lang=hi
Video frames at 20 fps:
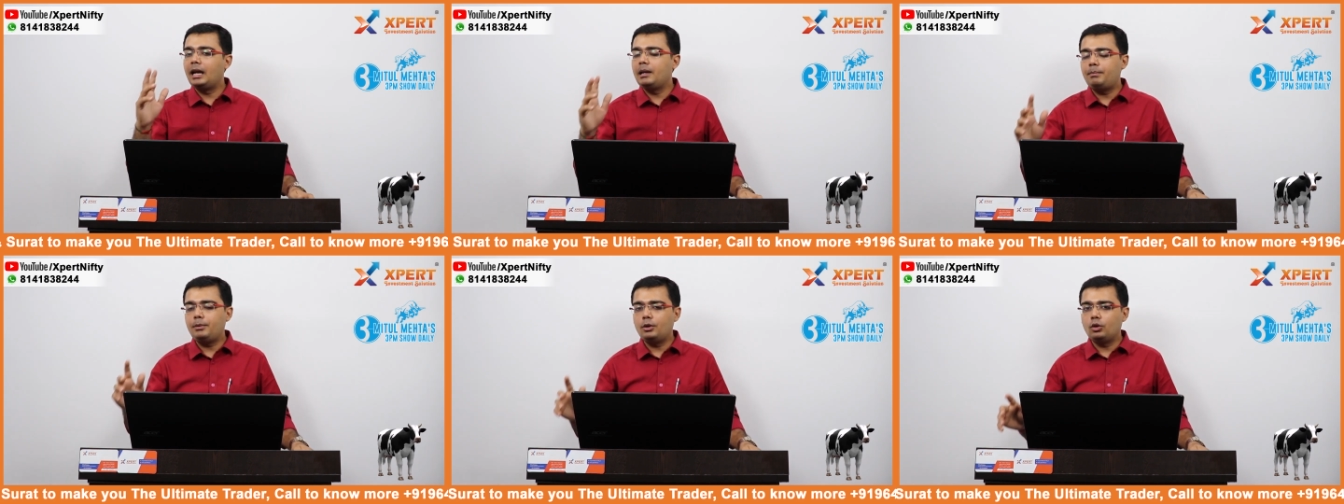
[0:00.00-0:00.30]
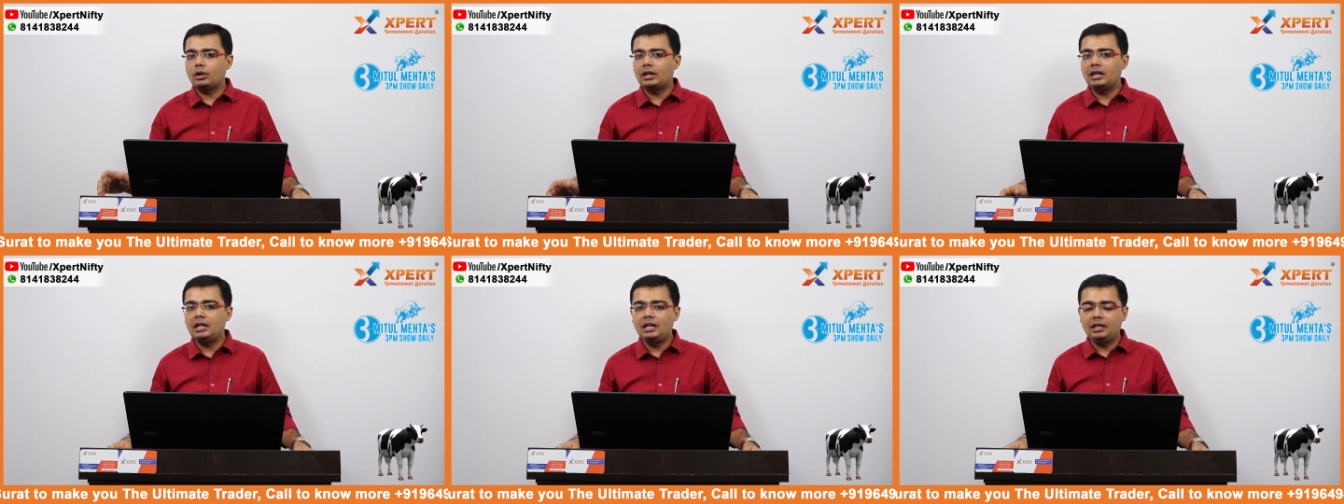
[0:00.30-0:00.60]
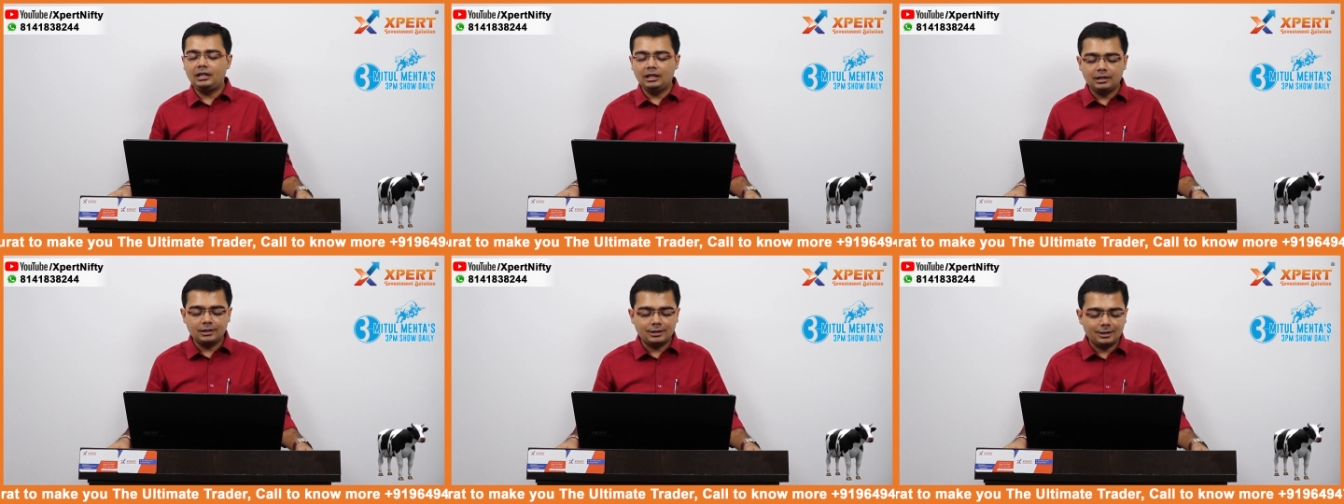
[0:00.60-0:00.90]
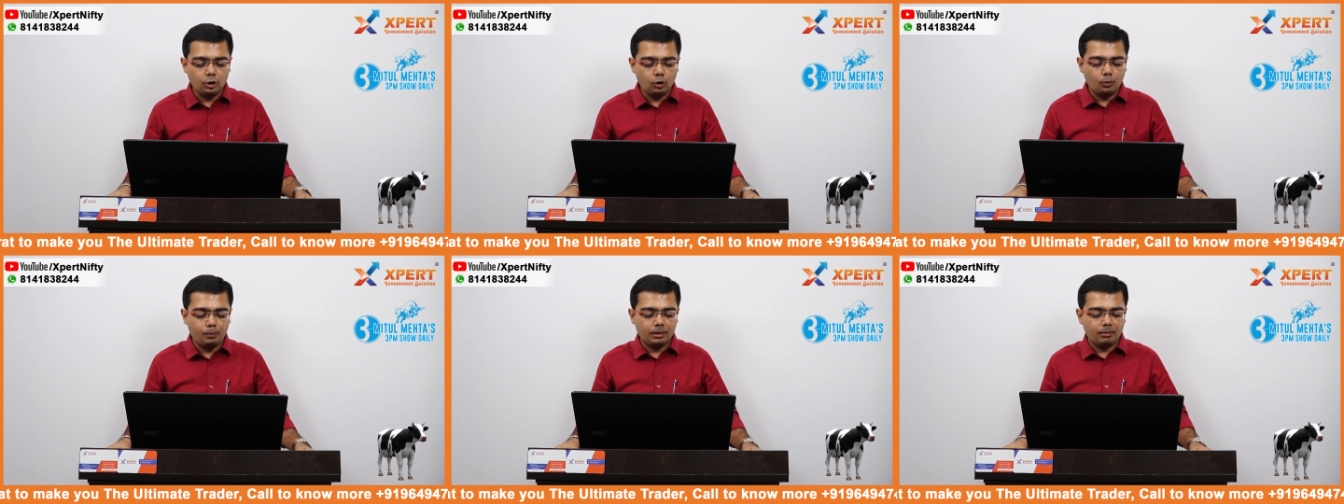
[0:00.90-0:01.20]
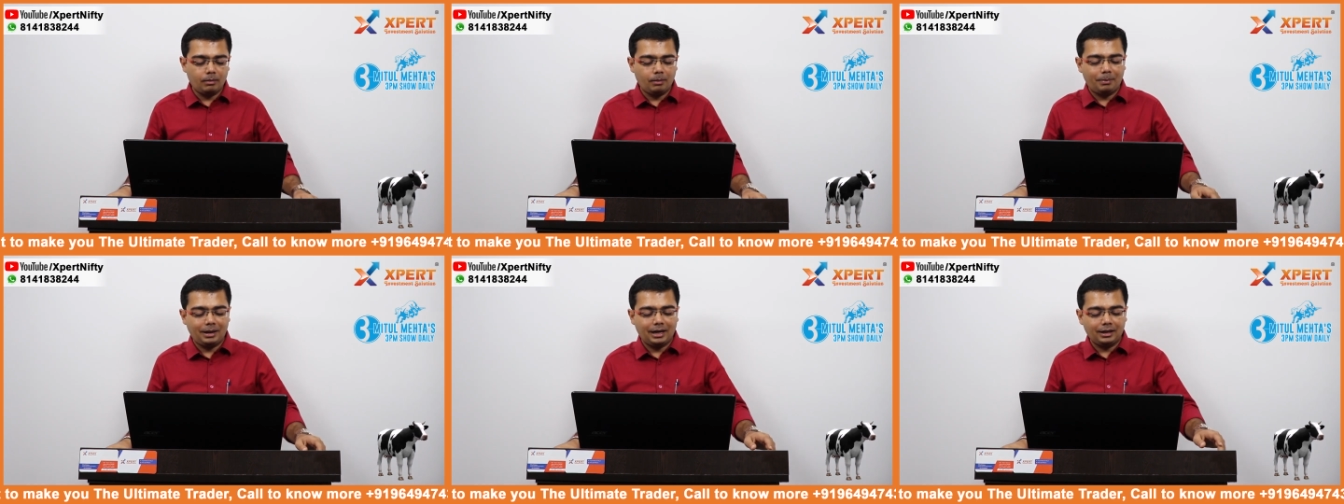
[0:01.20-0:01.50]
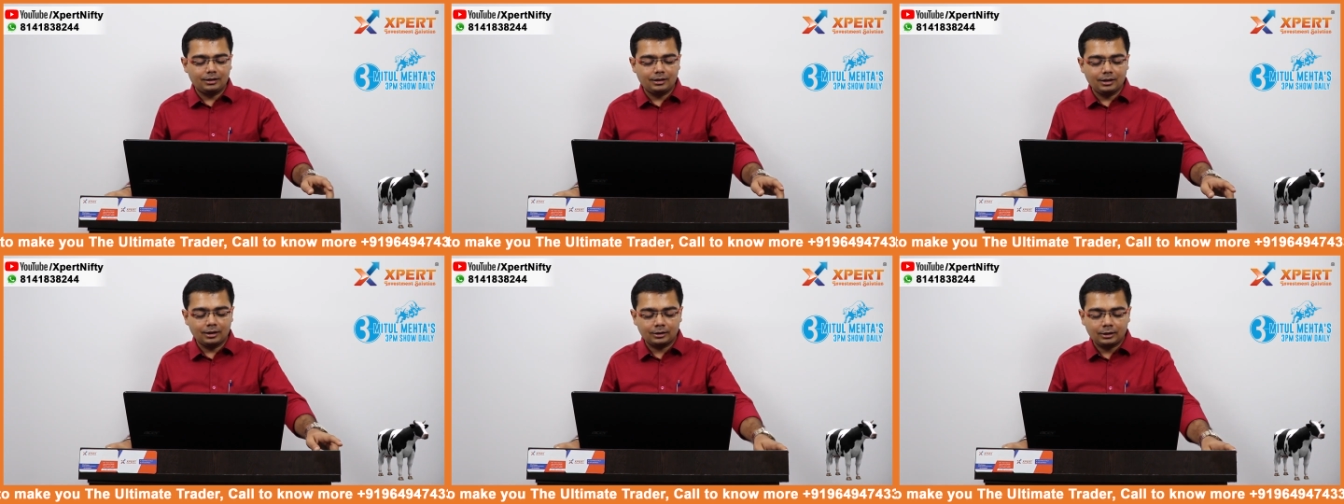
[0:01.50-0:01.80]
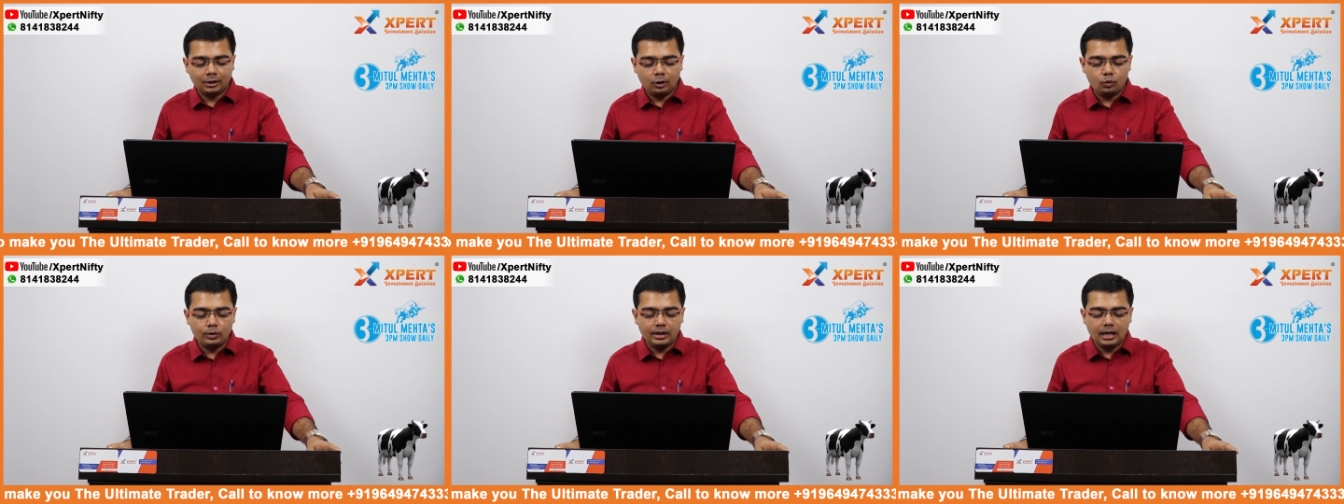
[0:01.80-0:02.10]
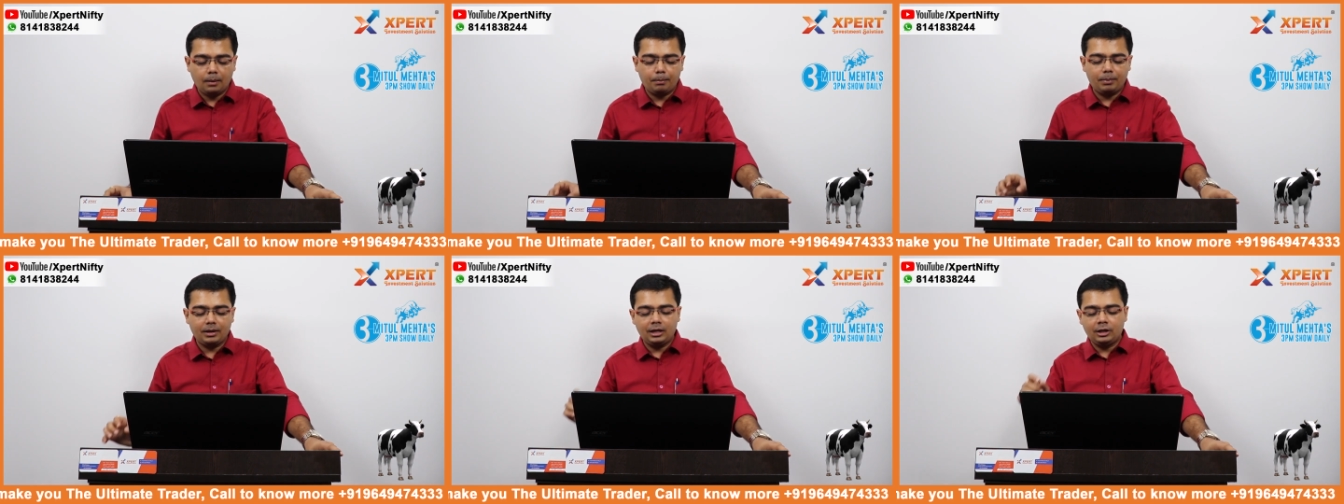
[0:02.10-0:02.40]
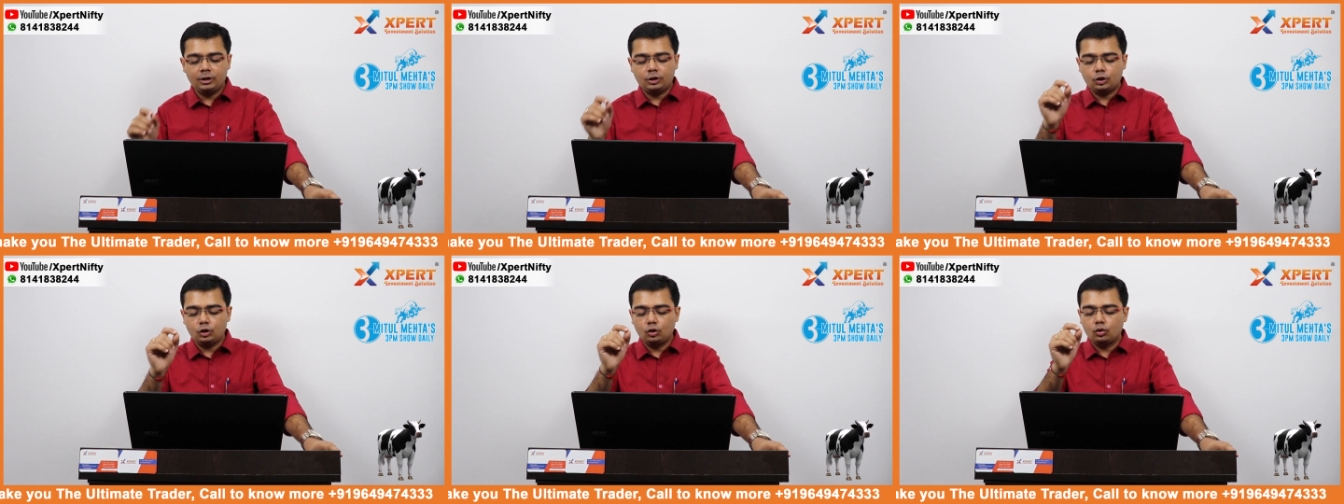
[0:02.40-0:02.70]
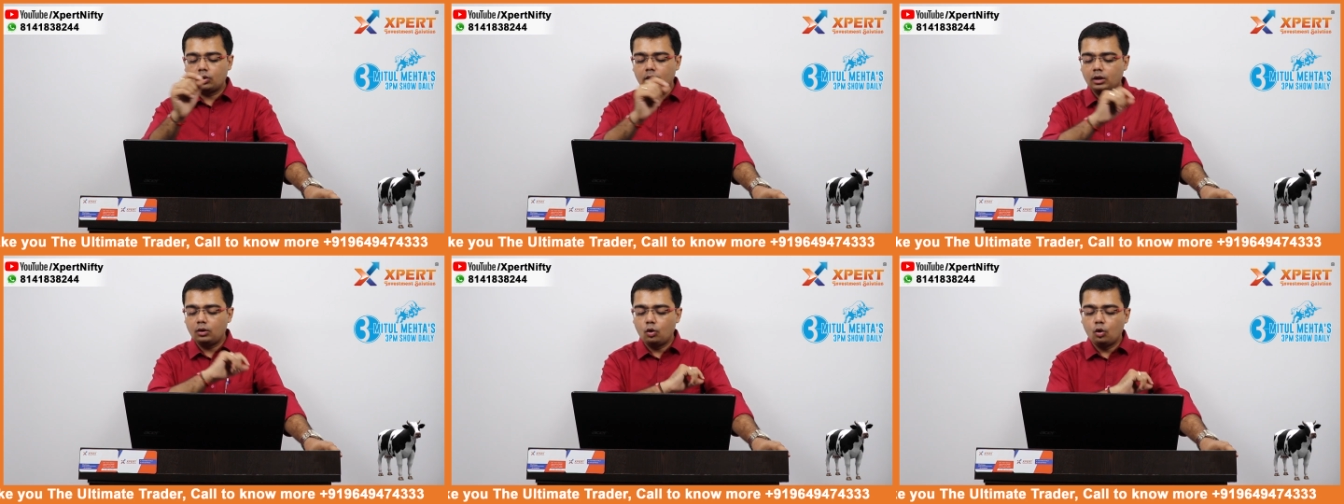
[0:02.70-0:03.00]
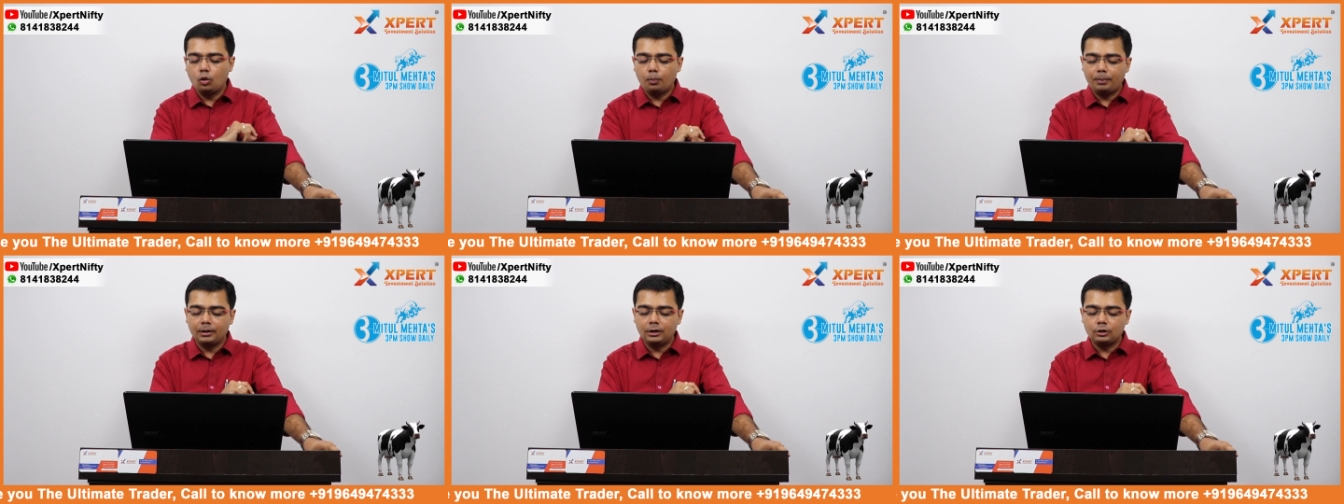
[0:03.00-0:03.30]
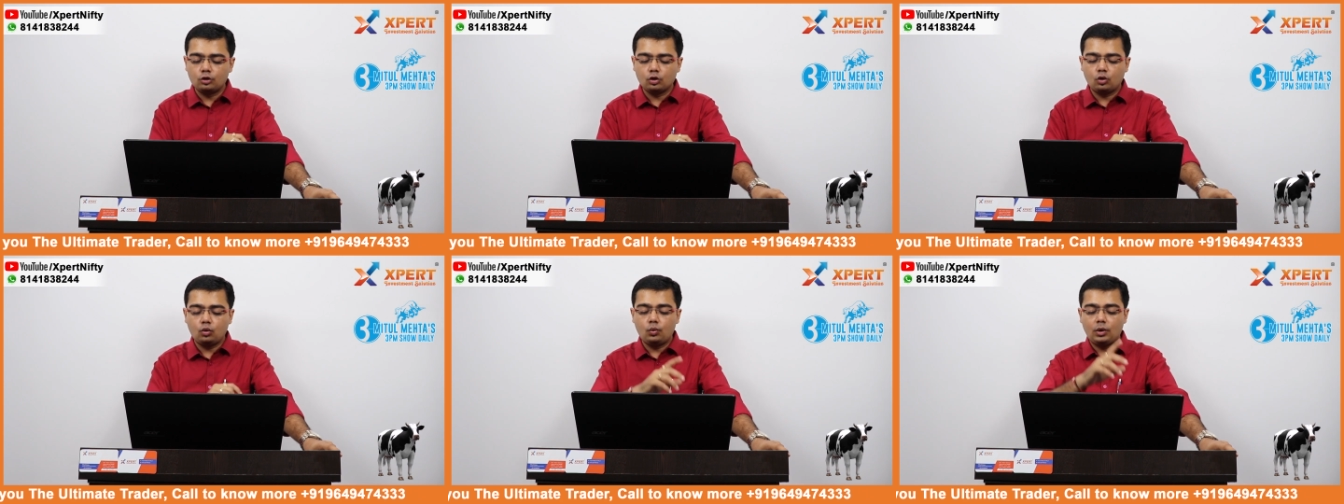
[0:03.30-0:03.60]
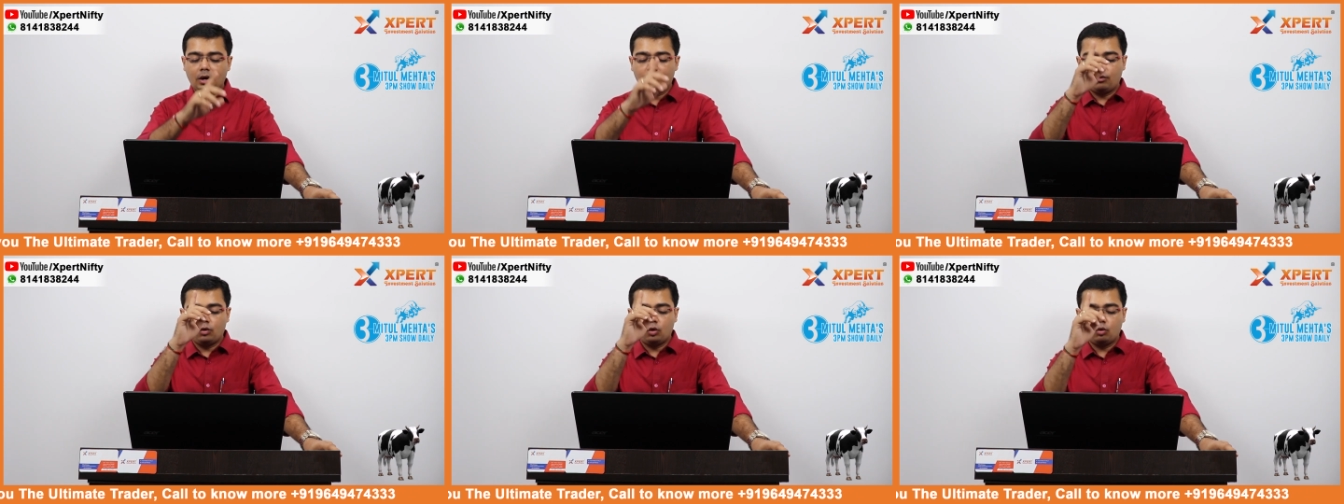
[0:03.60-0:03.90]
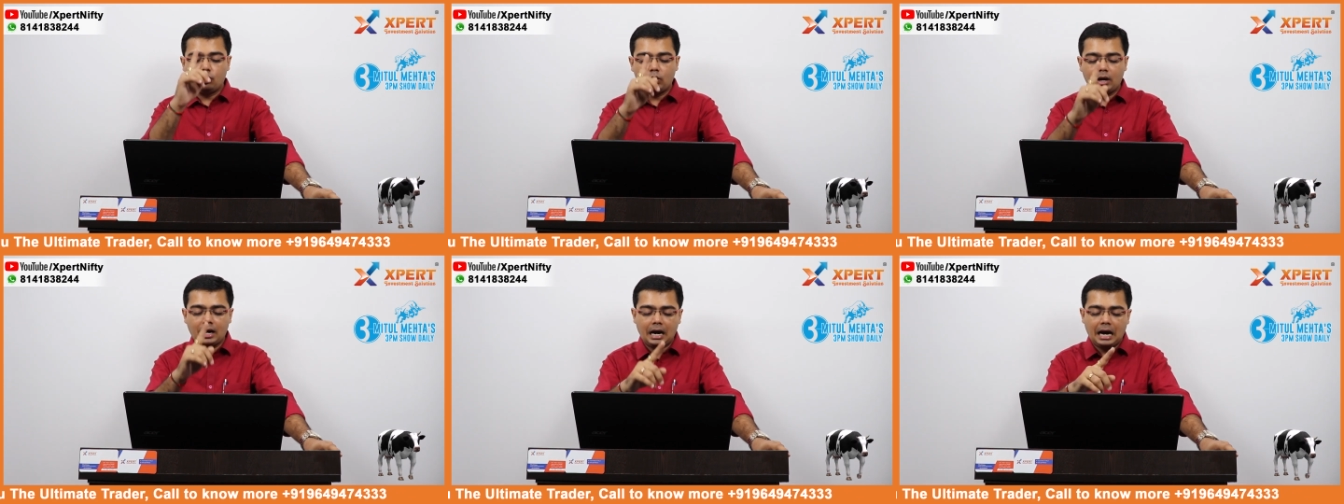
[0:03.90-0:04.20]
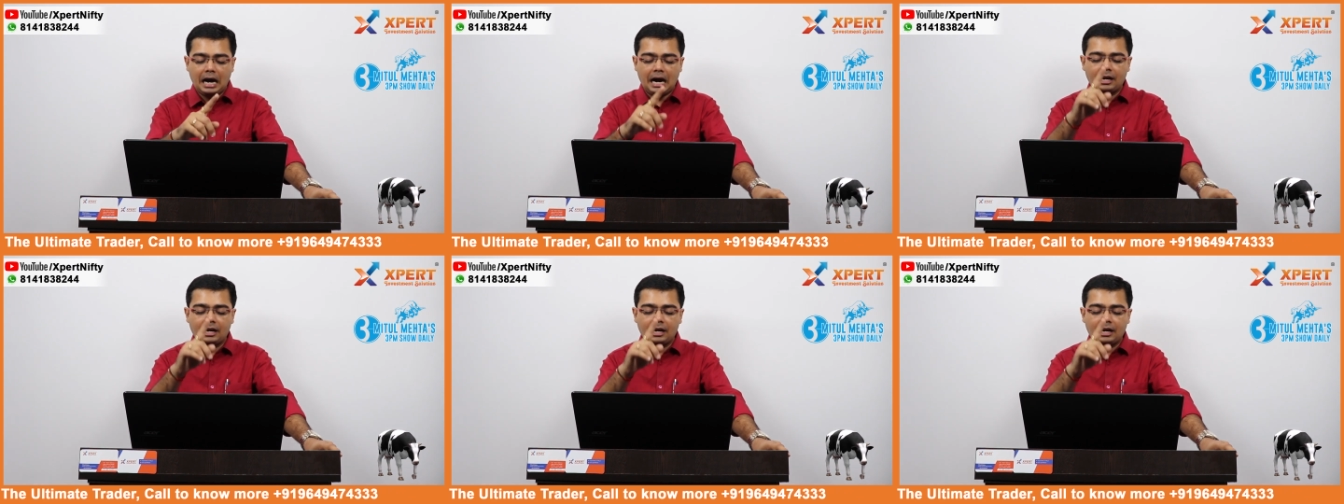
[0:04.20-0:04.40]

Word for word: आईपीओ की डिटेल्स के ऊपर मैं बात करता हूँ यहाँ पे इश्यू ओपन जो हुआ वो हुआ